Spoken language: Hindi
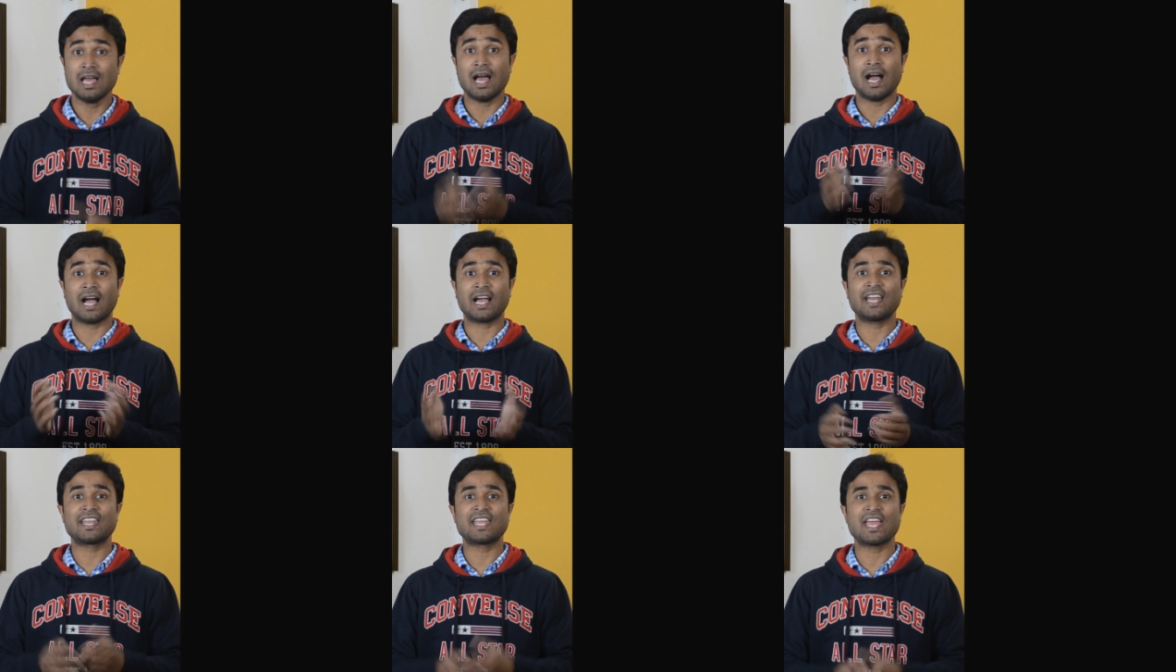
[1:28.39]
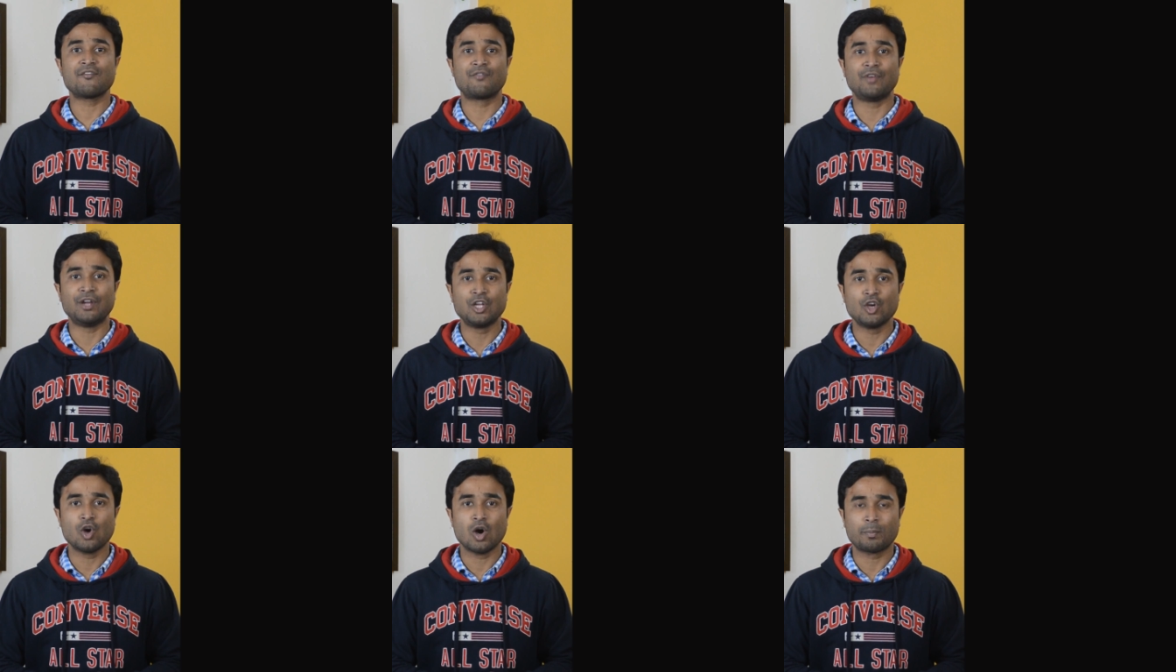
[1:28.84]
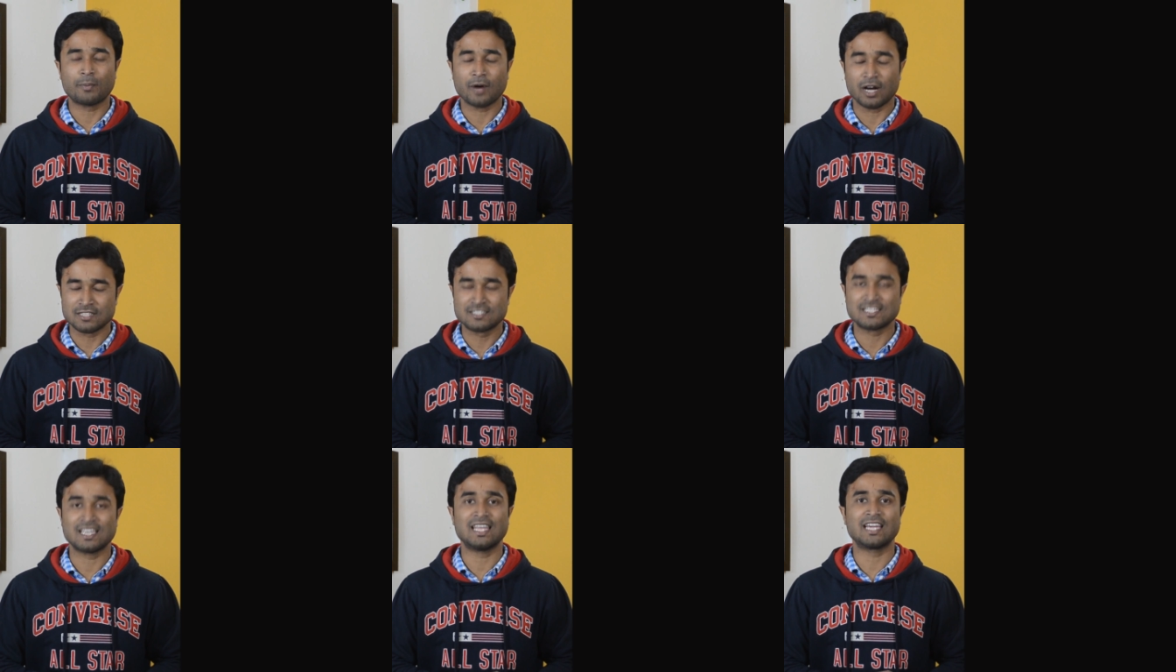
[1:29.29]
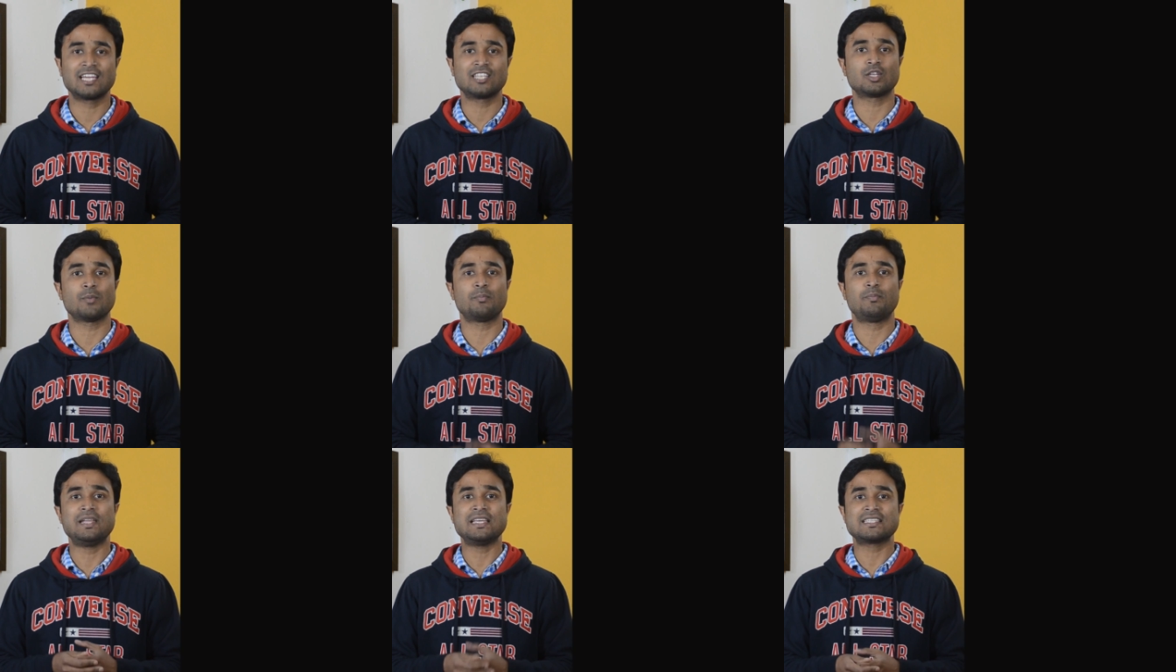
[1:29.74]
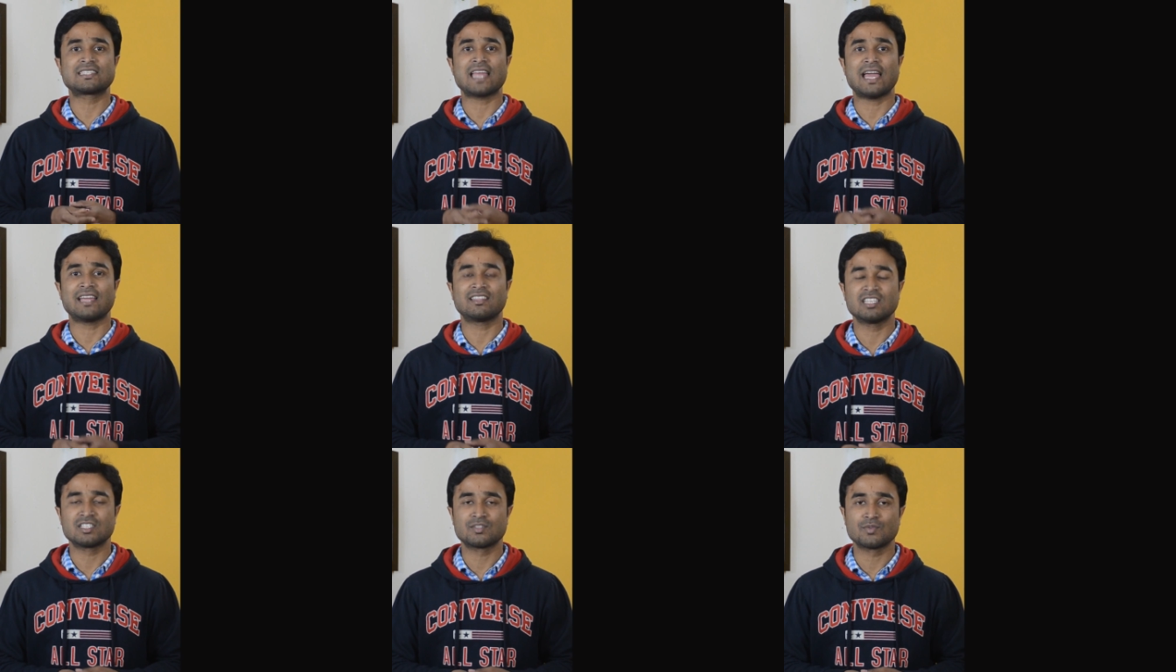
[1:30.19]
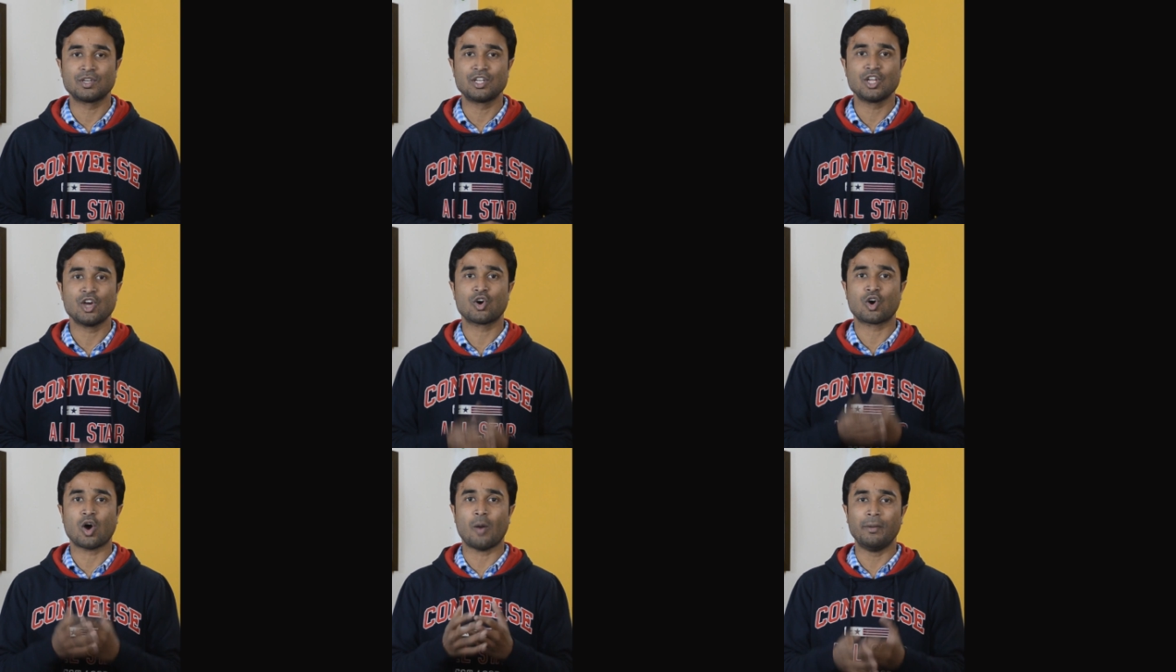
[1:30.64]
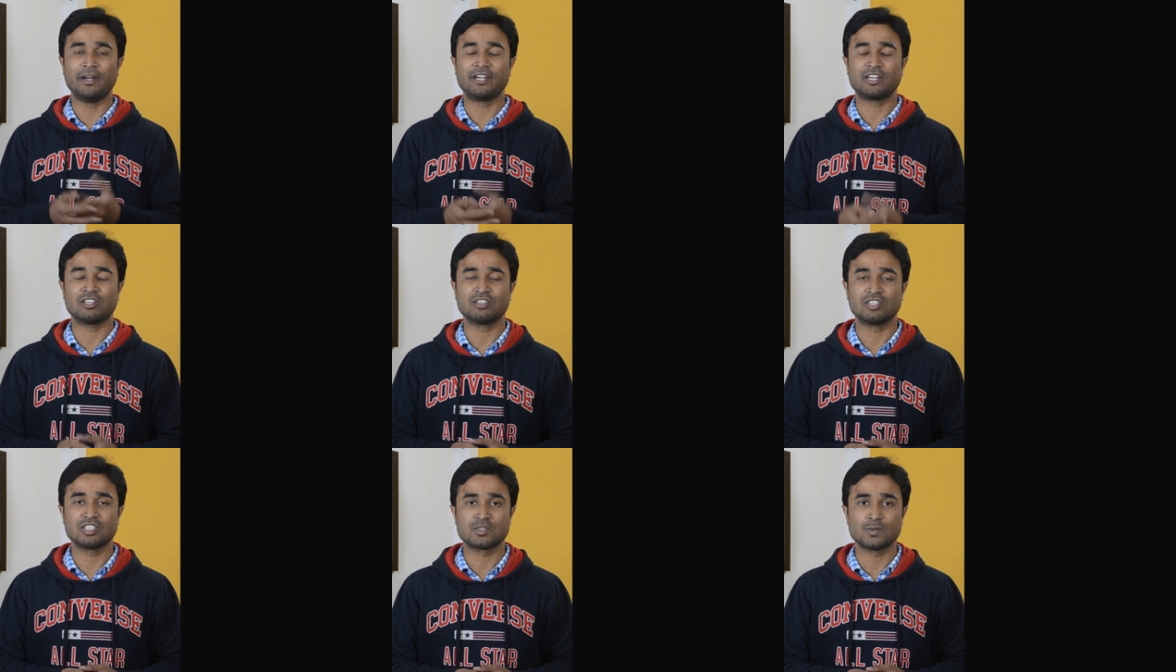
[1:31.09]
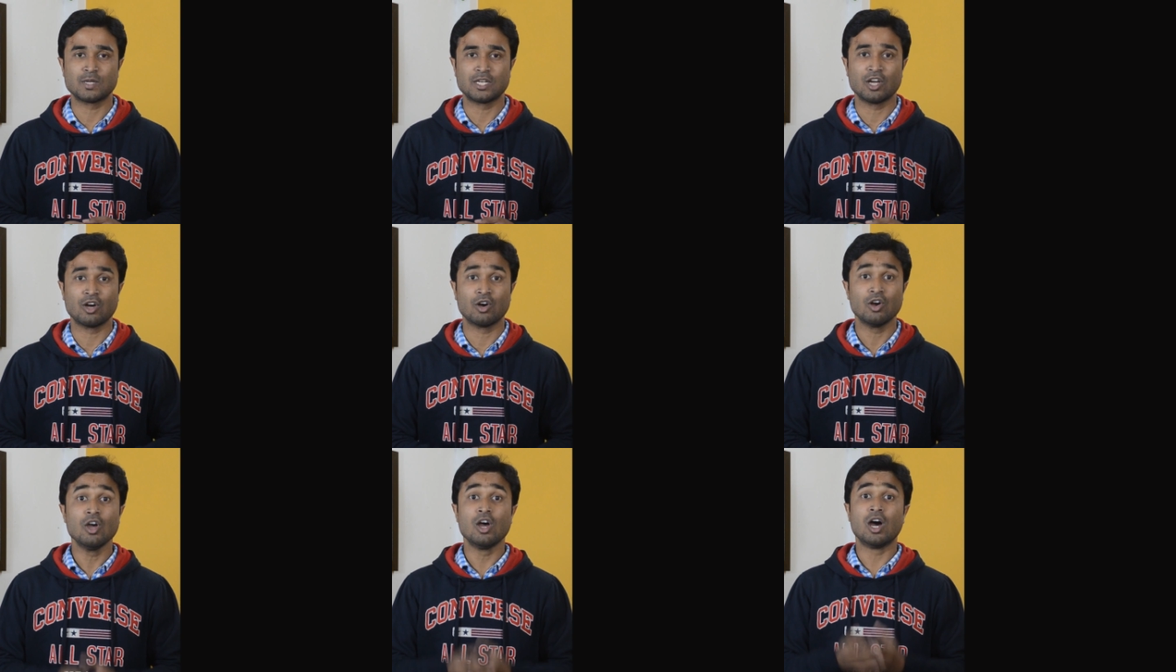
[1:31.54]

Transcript: अगर ये वीडियो आपको अच्छा लगे तो प्लीज लाइक दिस वीडियो कमेंट ऑन दिस वीडियो